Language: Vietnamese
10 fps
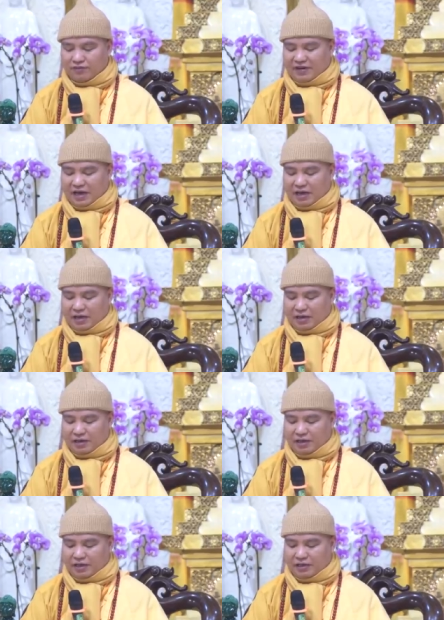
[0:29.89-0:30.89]
và
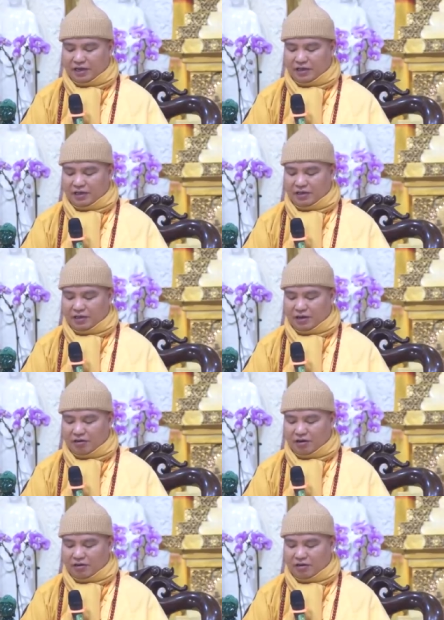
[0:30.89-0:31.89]
hiện gia đình
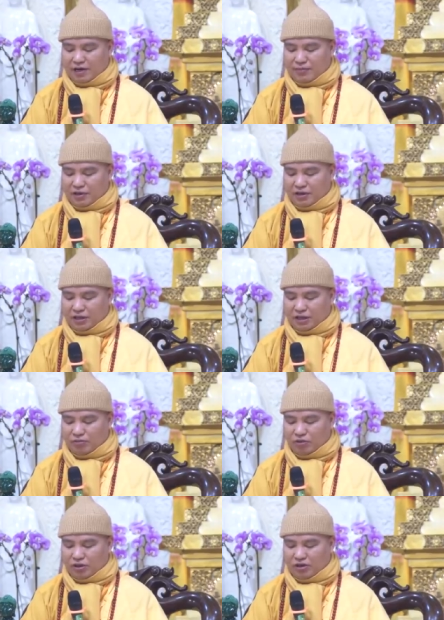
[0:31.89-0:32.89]
con có 5 người thì
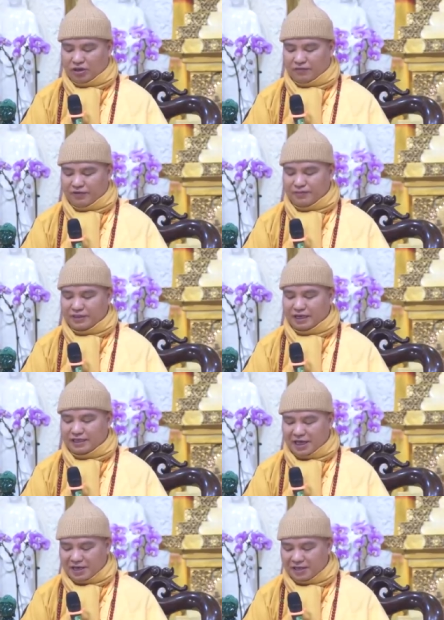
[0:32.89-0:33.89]
bốn người viêm dạ
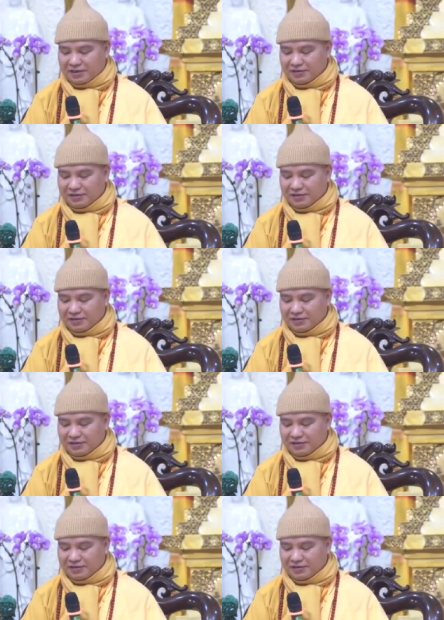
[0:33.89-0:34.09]
dày